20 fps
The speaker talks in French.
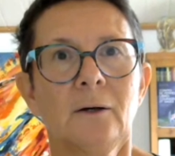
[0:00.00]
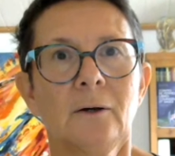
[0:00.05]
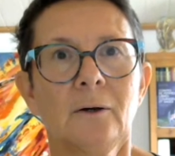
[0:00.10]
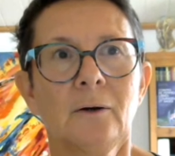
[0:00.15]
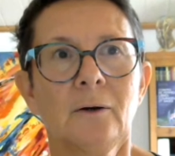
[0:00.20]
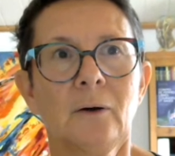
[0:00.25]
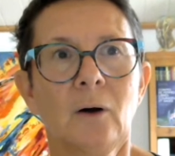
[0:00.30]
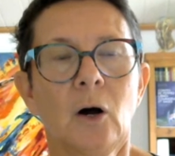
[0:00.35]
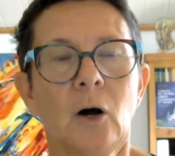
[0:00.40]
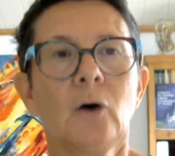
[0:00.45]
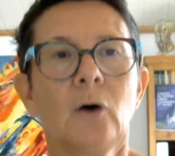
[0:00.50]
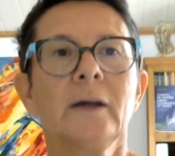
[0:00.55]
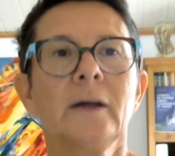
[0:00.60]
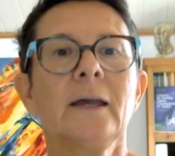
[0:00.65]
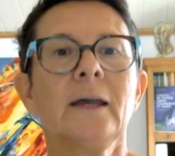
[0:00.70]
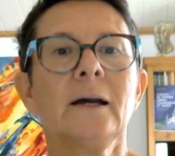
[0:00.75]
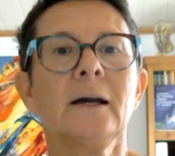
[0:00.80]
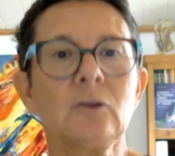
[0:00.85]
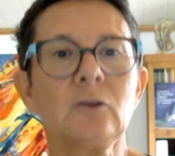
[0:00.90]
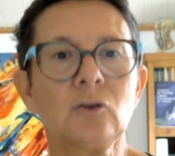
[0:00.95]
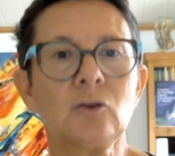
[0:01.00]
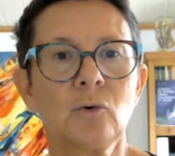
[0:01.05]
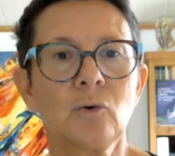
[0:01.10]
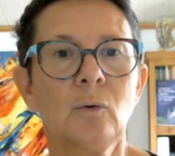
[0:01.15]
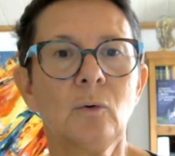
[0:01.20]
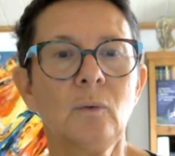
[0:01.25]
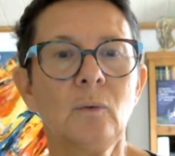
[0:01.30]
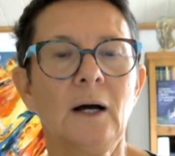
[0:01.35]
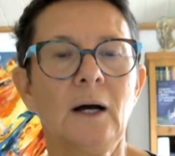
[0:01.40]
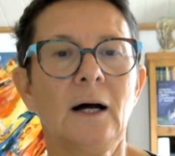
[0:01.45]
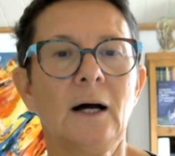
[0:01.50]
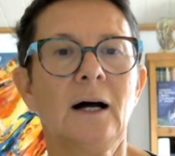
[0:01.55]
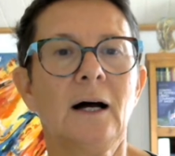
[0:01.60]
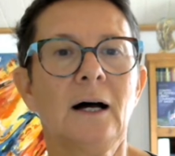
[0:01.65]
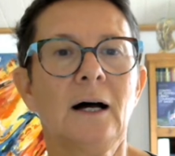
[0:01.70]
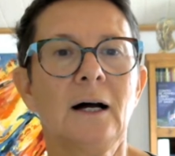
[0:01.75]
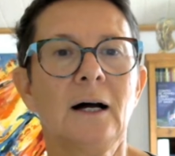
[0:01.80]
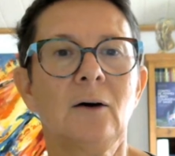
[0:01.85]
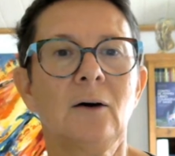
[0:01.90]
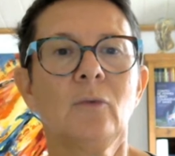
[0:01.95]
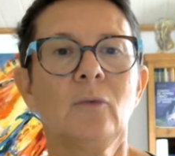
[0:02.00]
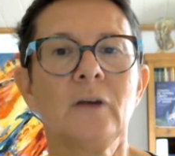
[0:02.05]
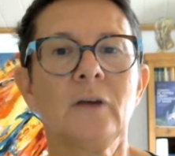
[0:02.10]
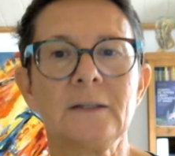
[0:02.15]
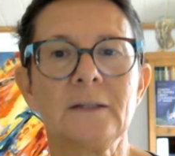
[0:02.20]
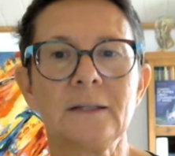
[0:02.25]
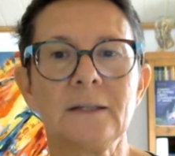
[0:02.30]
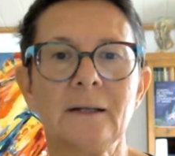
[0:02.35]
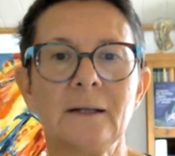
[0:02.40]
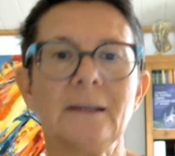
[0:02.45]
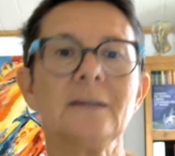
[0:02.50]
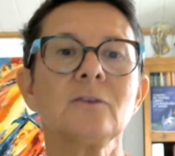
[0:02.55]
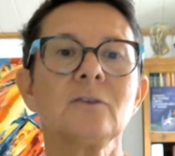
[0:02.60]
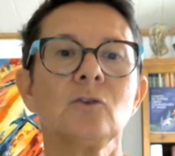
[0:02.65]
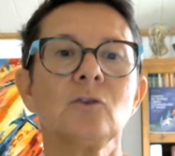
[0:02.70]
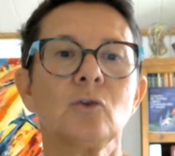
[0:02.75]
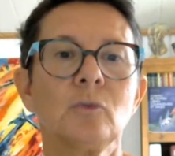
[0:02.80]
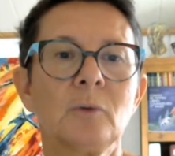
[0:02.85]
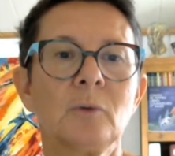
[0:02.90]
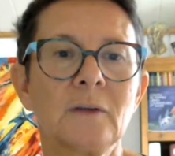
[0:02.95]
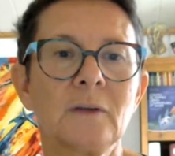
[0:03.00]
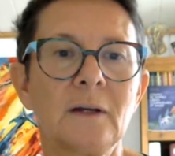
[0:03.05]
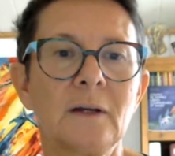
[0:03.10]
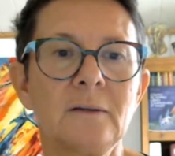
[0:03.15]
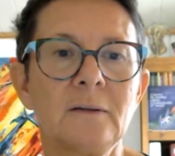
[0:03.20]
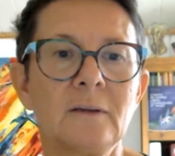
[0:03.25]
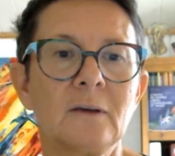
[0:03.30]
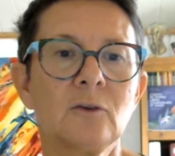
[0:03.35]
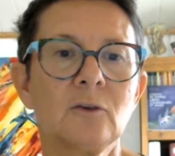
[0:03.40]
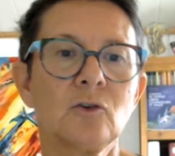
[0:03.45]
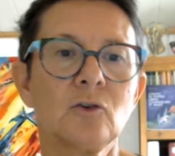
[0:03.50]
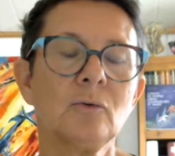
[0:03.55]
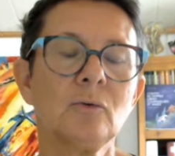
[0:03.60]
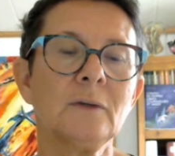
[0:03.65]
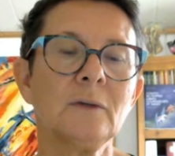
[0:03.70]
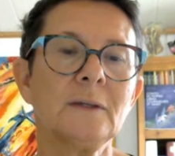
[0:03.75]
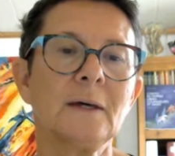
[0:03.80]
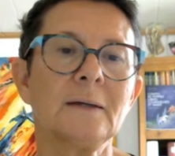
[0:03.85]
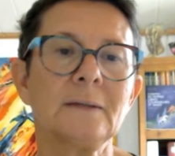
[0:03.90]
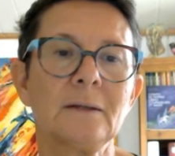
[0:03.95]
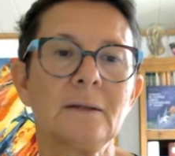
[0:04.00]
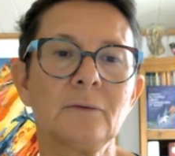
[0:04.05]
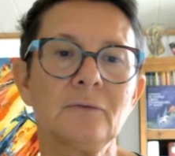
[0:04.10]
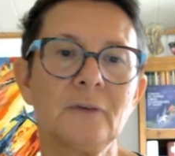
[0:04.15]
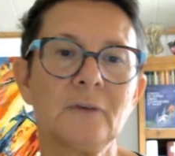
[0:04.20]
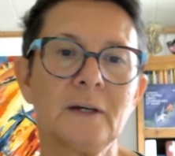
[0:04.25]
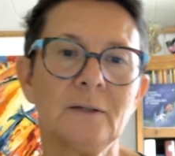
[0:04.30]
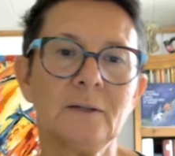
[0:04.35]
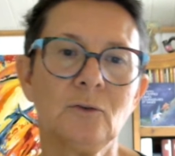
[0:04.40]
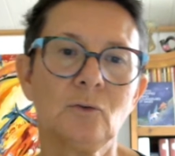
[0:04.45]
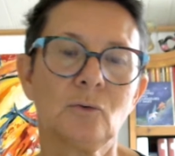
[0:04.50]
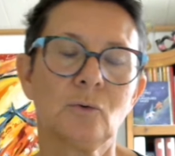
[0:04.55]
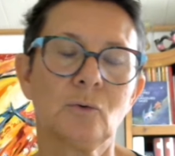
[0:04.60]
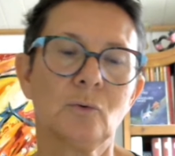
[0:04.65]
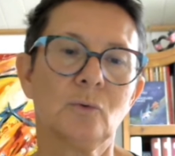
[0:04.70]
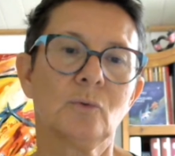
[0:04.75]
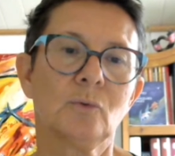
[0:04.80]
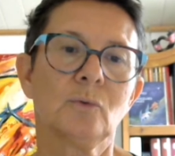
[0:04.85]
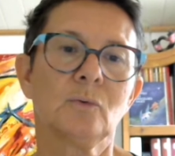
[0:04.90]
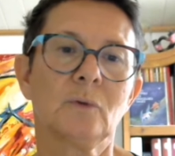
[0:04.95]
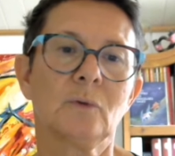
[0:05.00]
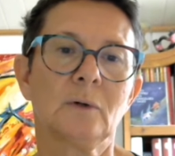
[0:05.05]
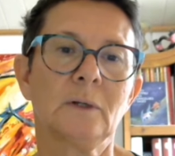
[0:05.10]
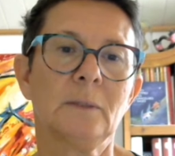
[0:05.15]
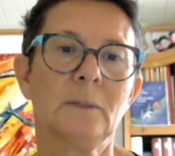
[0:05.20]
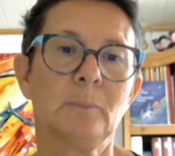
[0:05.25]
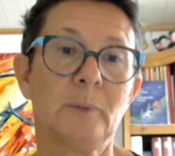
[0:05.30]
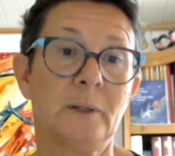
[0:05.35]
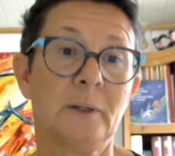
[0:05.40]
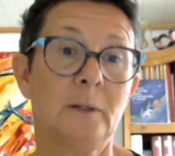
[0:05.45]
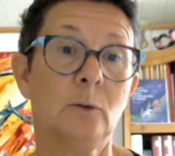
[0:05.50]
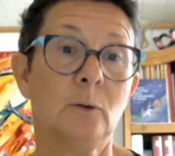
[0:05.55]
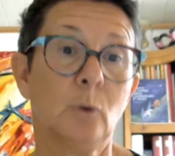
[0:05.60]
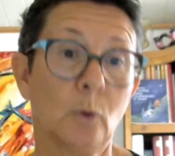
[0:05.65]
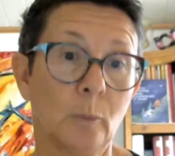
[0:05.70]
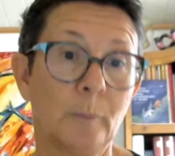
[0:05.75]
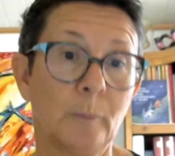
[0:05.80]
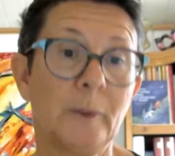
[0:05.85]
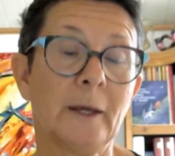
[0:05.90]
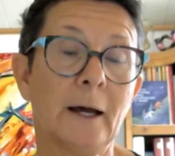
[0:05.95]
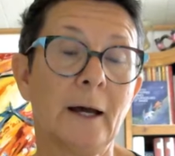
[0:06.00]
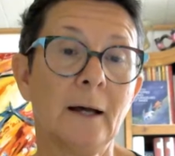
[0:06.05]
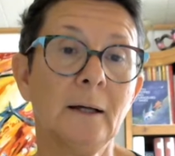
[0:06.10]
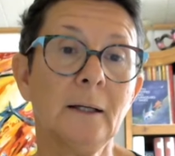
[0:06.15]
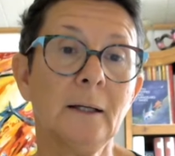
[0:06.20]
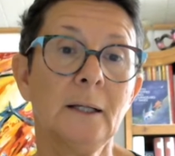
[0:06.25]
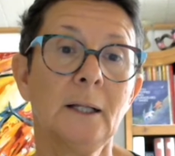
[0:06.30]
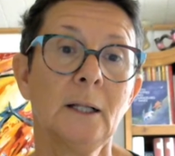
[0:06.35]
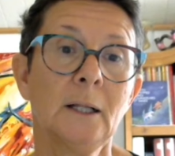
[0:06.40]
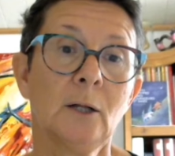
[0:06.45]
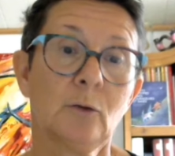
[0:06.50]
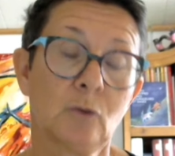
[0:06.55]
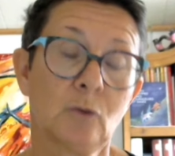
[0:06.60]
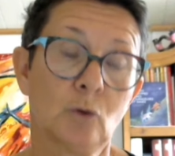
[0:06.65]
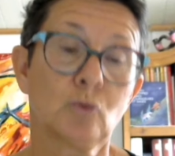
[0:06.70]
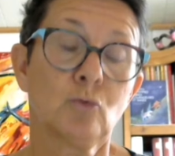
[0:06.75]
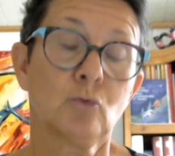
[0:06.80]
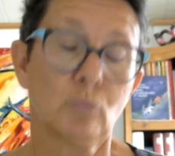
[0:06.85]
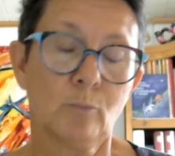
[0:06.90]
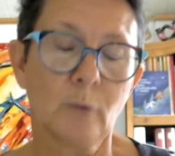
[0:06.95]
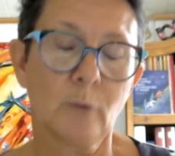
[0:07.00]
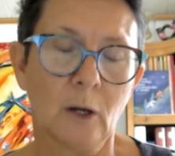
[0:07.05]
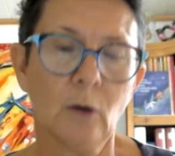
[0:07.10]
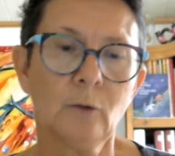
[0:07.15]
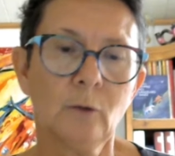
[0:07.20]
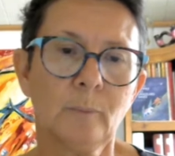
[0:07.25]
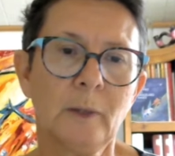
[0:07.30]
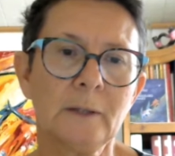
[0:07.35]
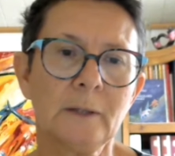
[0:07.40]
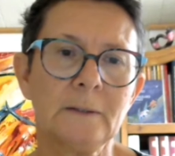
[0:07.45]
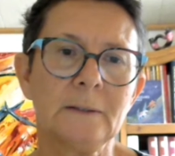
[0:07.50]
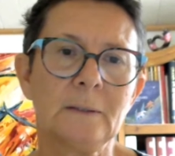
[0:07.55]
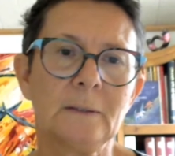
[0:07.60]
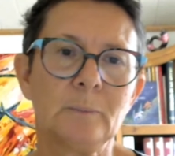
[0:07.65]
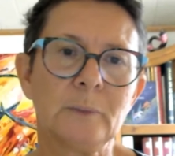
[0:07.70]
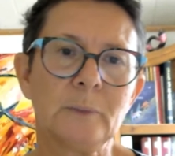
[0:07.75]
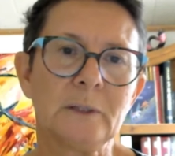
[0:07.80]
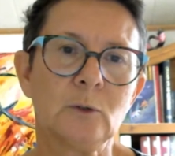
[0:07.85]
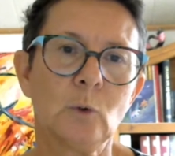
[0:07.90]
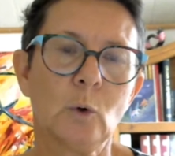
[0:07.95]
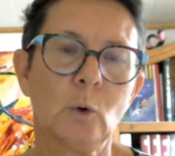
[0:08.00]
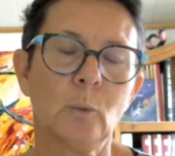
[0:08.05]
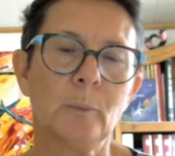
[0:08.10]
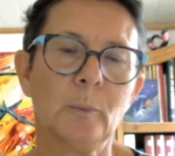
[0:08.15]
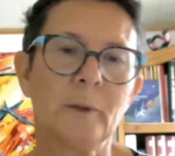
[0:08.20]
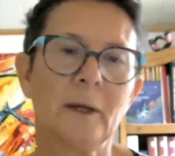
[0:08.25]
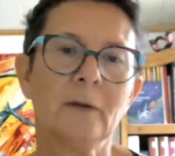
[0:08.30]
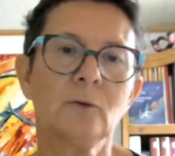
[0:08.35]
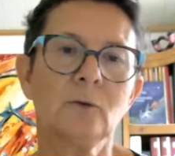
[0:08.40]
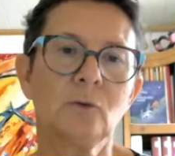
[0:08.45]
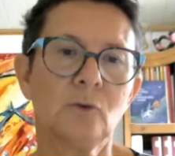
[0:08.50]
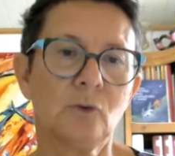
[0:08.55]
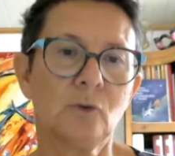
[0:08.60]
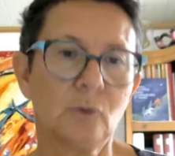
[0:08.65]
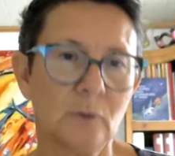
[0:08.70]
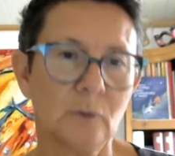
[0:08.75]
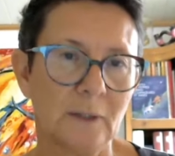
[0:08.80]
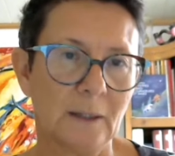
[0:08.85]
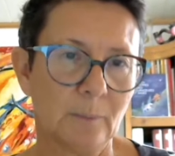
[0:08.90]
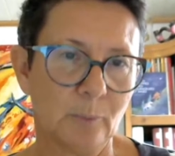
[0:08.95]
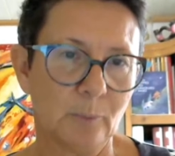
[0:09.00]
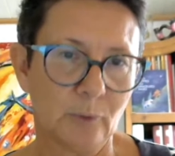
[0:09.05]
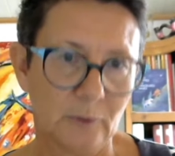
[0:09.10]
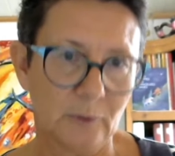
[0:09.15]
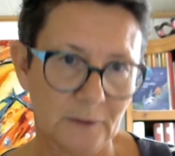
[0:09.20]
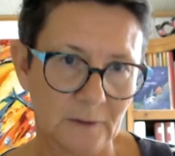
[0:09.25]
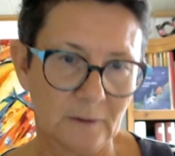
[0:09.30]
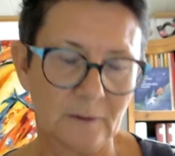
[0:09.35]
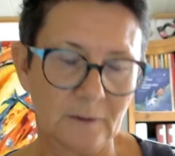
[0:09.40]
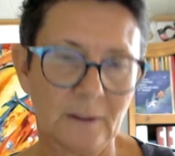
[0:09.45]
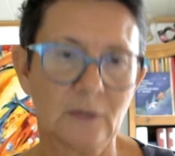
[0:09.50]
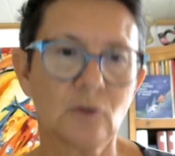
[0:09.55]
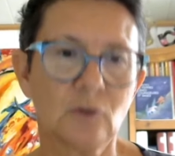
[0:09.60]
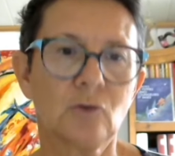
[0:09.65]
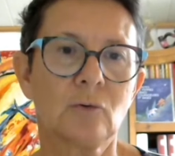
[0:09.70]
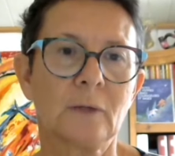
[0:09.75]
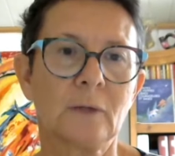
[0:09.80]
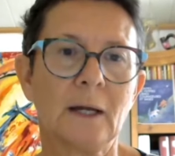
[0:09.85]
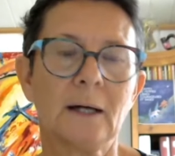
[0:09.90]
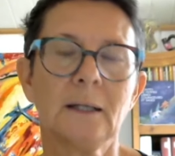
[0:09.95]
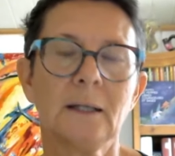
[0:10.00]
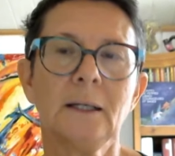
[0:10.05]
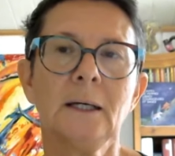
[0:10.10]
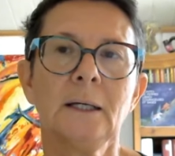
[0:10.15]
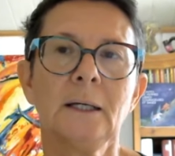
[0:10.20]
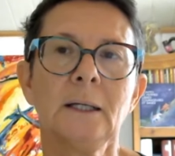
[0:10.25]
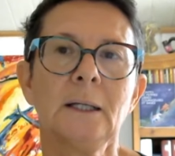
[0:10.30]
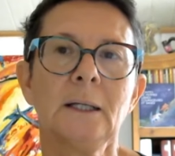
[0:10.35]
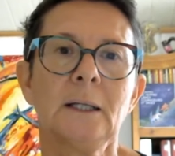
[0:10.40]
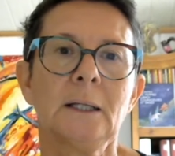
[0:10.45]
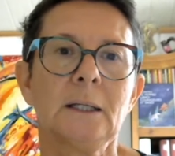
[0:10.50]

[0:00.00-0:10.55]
euh, en réaction à, on va dire, l'instrumentalisation qui a été faite euh, dans les pays européens, dans une grande partie des pays européens, de la police nationale,